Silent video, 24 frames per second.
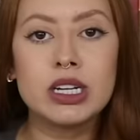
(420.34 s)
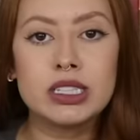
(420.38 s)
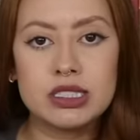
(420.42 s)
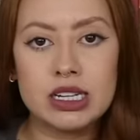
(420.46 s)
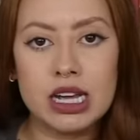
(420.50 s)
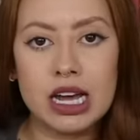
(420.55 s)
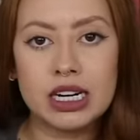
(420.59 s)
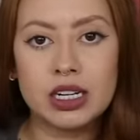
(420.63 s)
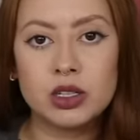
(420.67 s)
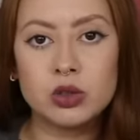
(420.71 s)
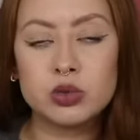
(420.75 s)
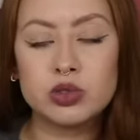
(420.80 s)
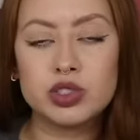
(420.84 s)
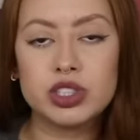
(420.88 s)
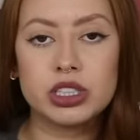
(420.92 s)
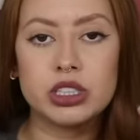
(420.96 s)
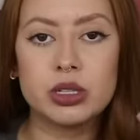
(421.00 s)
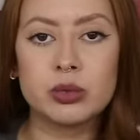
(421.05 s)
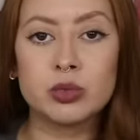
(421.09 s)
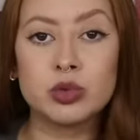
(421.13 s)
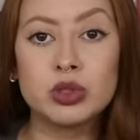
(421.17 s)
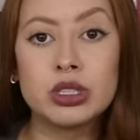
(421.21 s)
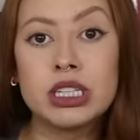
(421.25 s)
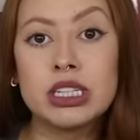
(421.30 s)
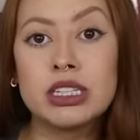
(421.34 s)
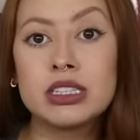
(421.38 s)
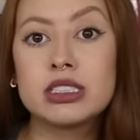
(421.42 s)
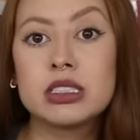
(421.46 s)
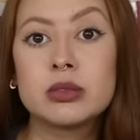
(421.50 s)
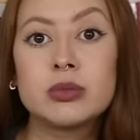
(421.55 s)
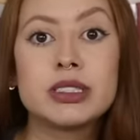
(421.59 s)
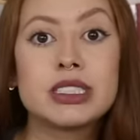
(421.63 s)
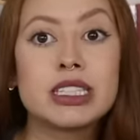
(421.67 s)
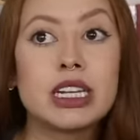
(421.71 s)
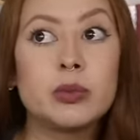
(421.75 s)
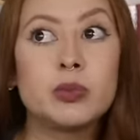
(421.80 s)
Zara no dia da mudança,
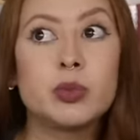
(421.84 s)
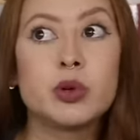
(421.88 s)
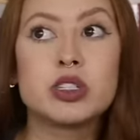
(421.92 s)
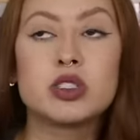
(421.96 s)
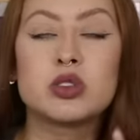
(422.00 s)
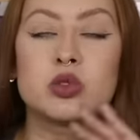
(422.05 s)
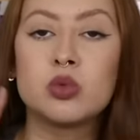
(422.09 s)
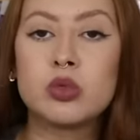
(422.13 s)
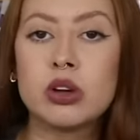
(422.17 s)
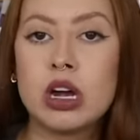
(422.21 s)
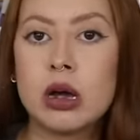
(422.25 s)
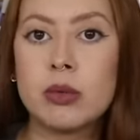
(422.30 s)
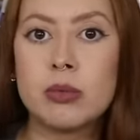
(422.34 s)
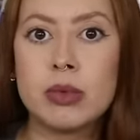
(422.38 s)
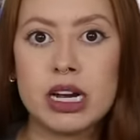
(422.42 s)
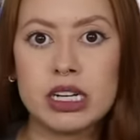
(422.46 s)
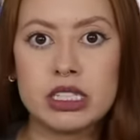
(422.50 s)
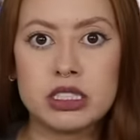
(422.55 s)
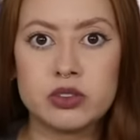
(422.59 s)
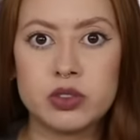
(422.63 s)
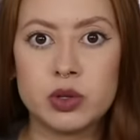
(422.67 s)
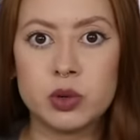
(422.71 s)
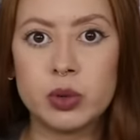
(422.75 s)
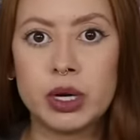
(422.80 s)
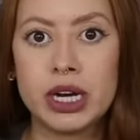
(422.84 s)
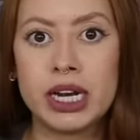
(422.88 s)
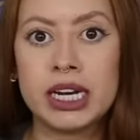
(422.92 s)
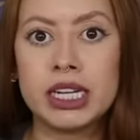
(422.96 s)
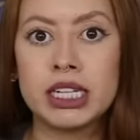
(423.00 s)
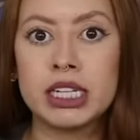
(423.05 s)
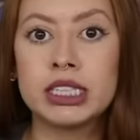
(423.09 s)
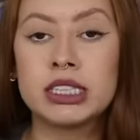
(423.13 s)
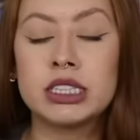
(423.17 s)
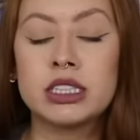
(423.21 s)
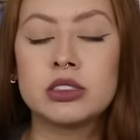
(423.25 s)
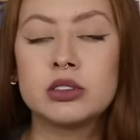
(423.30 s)
mas que depois nunca mais viu
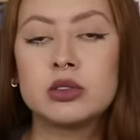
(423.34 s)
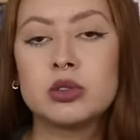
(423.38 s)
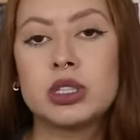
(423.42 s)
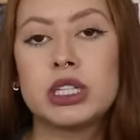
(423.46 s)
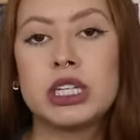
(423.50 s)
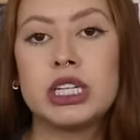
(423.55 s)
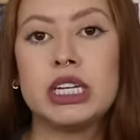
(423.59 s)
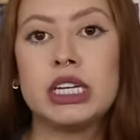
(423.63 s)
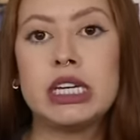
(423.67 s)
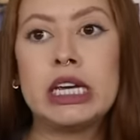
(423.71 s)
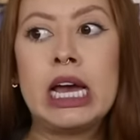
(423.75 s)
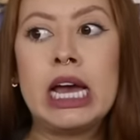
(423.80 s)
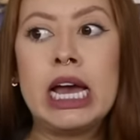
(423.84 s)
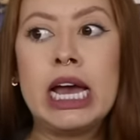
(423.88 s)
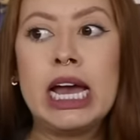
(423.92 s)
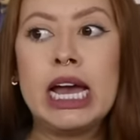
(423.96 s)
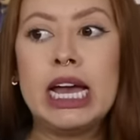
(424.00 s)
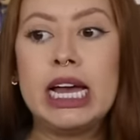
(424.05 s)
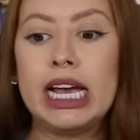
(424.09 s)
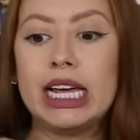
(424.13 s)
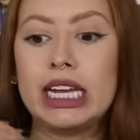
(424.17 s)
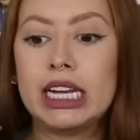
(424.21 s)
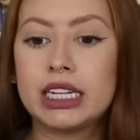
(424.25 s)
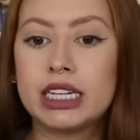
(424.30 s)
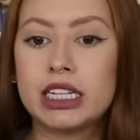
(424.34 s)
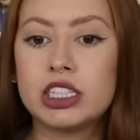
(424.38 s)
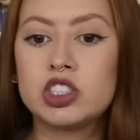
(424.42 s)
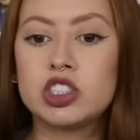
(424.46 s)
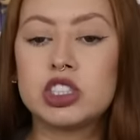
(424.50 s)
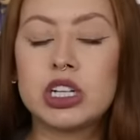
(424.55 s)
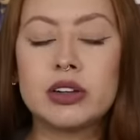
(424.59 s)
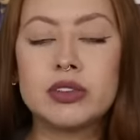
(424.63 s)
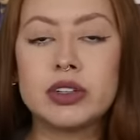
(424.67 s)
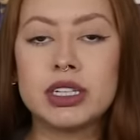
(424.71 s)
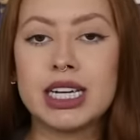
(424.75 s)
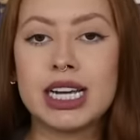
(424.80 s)
ela, tanto que ela
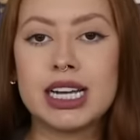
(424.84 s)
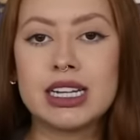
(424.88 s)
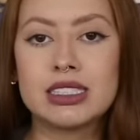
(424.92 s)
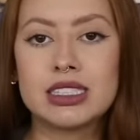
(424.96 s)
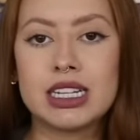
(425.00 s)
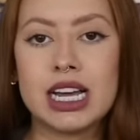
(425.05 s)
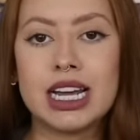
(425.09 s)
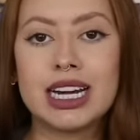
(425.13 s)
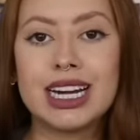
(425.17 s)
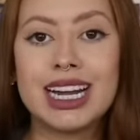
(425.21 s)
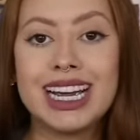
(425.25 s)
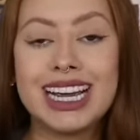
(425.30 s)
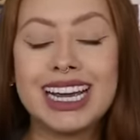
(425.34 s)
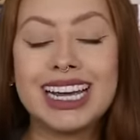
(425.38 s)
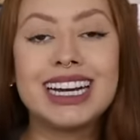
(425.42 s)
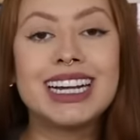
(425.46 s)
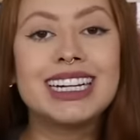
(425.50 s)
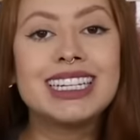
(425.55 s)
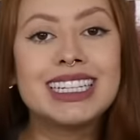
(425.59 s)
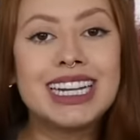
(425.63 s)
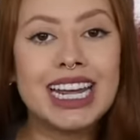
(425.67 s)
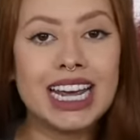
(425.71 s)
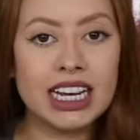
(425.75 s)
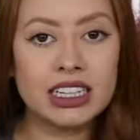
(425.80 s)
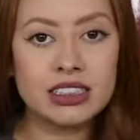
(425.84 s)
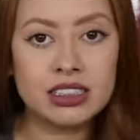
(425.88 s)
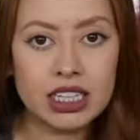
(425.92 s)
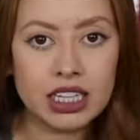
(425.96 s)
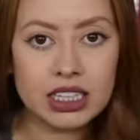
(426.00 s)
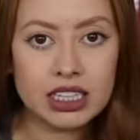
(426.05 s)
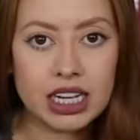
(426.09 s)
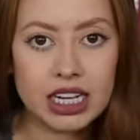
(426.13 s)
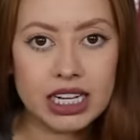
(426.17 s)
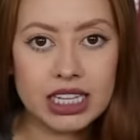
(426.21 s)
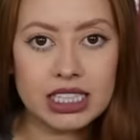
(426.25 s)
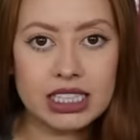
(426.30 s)
acreditava que a Zara era neta
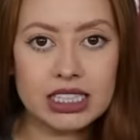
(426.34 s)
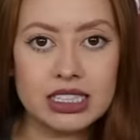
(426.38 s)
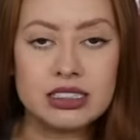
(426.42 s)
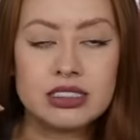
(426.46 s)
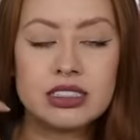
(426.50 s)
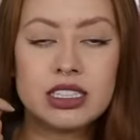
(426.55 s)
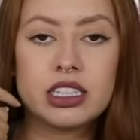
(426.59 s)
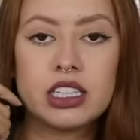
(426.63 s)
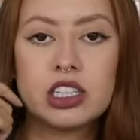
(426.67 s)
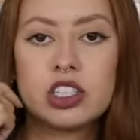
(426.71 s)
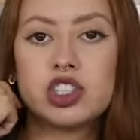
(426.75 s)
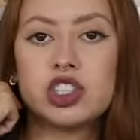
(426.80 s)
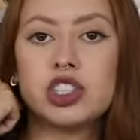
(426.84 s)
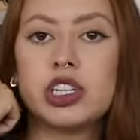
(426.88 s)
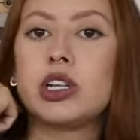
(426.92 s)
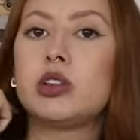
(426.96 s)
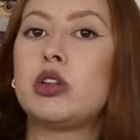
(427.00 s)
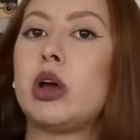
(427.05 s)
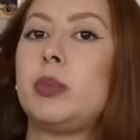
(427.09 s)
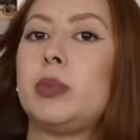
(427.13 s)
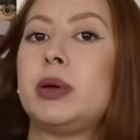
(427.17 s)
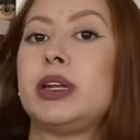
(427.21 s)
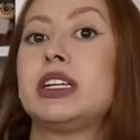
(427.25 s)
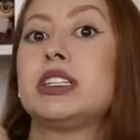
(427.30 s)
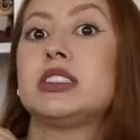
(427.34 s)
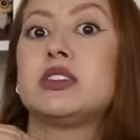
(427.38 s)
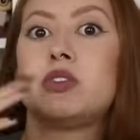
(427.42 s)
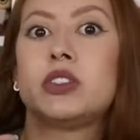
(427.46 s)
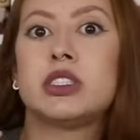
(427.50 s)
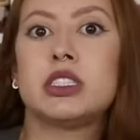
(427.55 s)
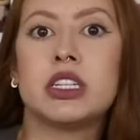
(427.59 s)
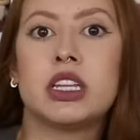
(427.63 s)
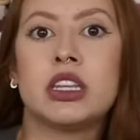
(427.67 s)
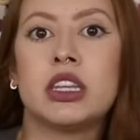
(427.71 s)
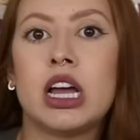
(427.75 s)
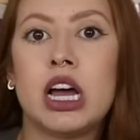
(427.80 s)
da Elise, que tinha ido apenas
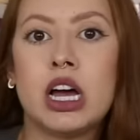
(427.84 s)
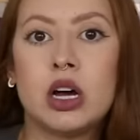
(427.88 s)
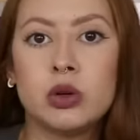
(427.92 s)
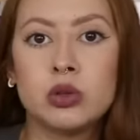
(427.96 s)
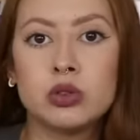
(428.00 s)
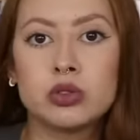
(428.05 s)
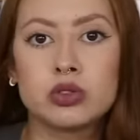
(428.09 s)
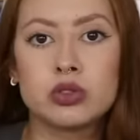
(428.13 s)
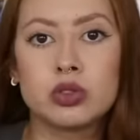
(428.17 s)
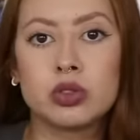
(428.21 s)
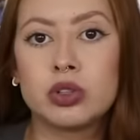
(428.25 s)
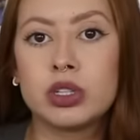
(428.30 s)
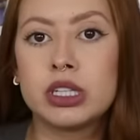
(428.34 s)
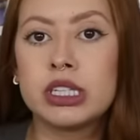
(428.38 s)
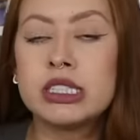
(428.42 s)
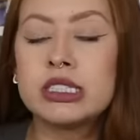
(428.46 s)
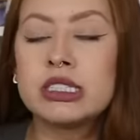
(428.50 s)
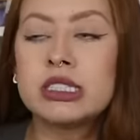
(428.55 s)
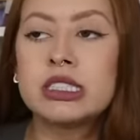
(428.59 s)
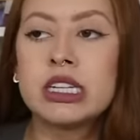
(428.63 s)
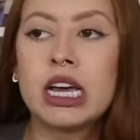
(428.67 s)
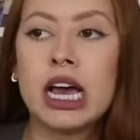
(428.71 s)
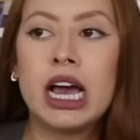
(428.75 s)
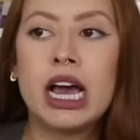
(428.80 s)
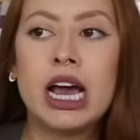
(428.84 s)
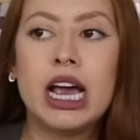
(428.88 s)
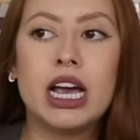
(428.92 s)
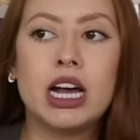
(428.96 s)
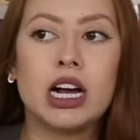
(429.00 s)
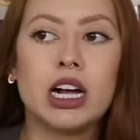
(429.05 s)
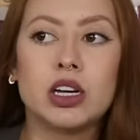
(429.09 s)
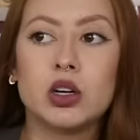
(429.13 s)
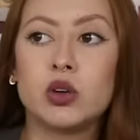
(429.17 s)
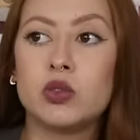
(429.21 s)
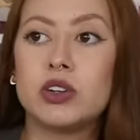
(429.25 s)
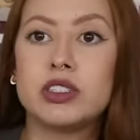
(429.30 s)
visitar os dois
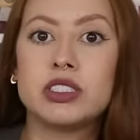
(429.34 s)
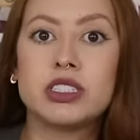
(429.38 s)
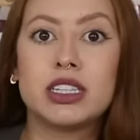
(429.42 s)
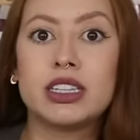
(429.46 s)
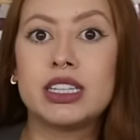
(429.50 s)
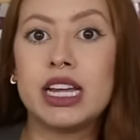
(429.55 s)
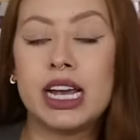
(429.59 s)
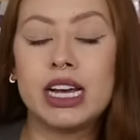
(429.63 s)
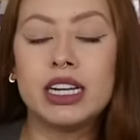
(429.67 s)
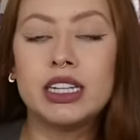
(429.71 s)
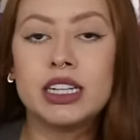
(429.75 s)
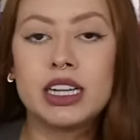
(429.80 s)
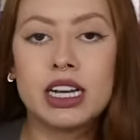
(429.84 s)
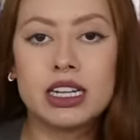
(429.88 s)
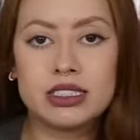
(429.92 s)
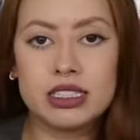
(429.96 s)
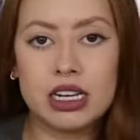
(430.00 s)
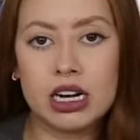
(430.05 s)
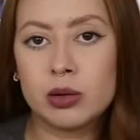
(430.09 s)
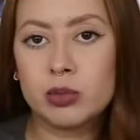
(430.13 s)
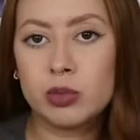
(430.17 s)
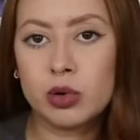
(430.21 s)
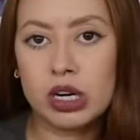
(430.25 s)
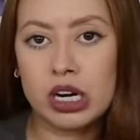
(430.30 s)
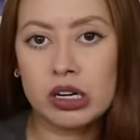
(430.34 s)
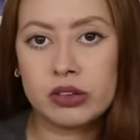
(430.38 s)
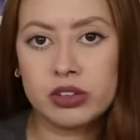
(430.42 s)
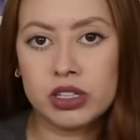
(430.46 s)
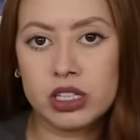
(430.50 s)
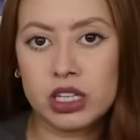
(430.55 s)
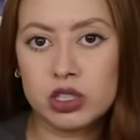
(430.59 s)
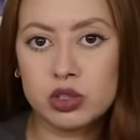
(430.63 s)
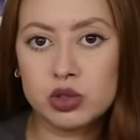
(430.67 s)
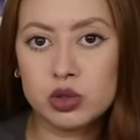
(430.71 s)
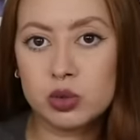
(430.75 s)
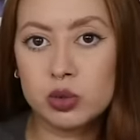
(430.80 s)
ela não fazia ideia de que a Zara morava
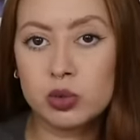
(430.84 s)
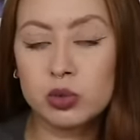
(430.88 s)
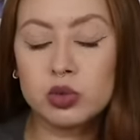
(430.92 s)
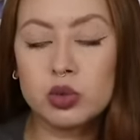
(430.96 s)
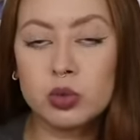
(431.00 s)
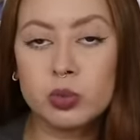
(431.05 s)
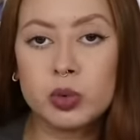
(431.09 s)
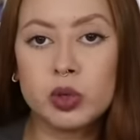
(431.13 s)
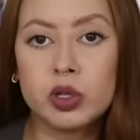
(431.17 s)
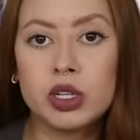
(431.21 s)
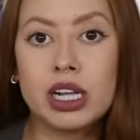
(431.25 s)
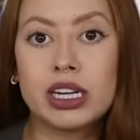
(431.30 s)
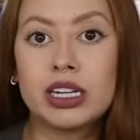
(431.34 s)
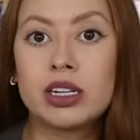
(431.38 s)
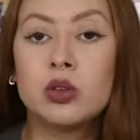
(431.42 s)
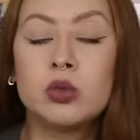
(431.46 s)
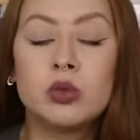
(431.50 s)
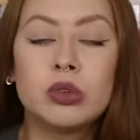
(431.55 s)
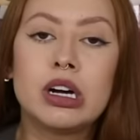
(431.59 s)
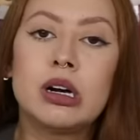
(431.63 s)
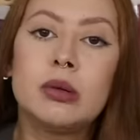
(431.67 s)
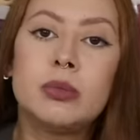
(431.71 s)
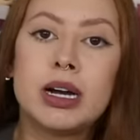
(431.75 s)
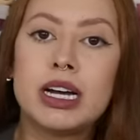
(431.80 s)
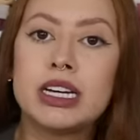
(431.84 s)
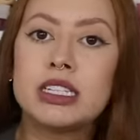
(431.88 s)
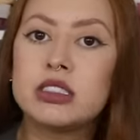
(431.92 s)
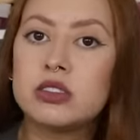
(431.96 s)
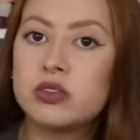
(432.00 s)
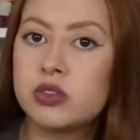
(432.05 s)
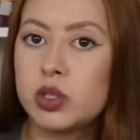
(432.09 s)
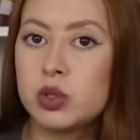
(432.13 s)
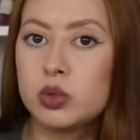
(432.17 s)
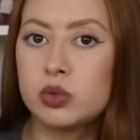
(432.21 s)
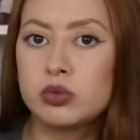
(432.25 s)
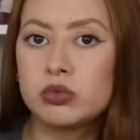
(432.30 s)
lá junto, porque ela nunca mais
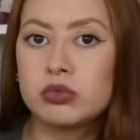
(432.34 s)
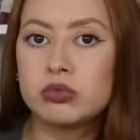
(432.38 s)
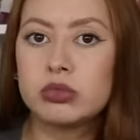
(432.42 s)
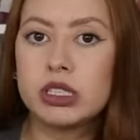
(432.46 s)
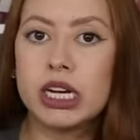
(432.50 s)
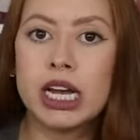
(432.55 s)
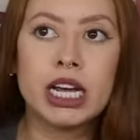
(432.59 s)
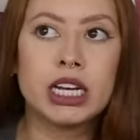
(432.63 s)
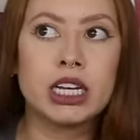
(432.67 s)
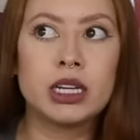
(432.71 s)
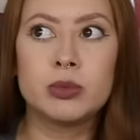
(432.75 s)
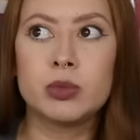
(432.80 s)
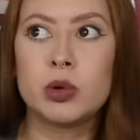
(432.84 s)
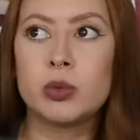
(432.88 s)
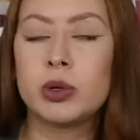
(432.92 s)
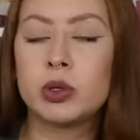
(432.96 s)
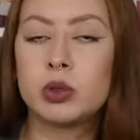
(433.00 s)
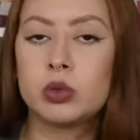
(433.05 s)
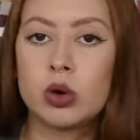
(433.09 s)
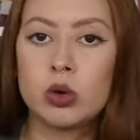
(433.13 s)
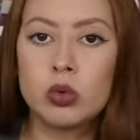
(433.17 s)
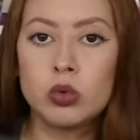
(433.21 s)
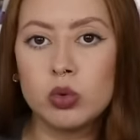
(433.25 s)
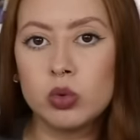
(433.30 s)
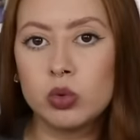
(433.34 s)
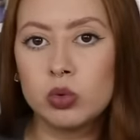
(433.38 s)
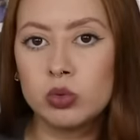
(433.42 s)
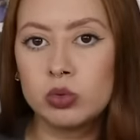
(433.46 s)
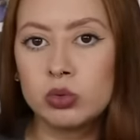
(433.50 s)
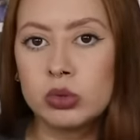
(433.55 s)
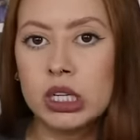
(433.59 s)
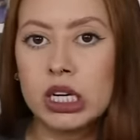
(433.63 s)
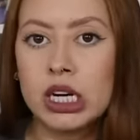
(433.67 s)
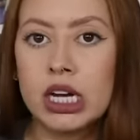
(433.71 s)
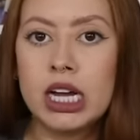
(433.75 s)
viu ela em momento algum.